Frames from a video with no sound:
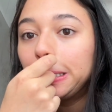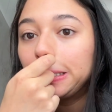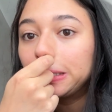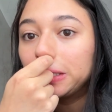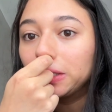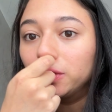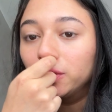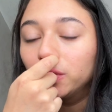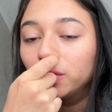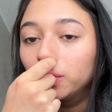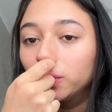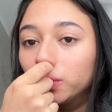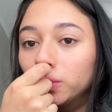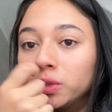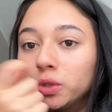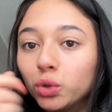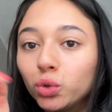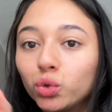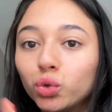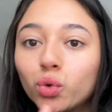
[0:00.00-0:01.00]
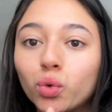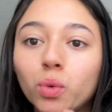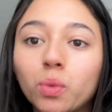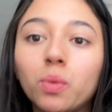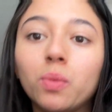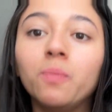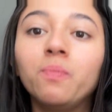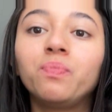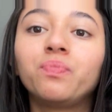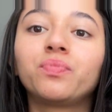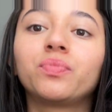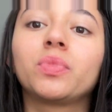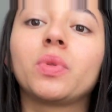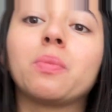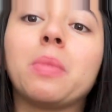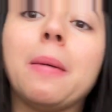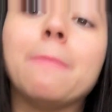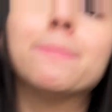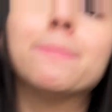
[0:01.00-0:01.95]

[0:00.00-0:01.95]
então eu tô com uma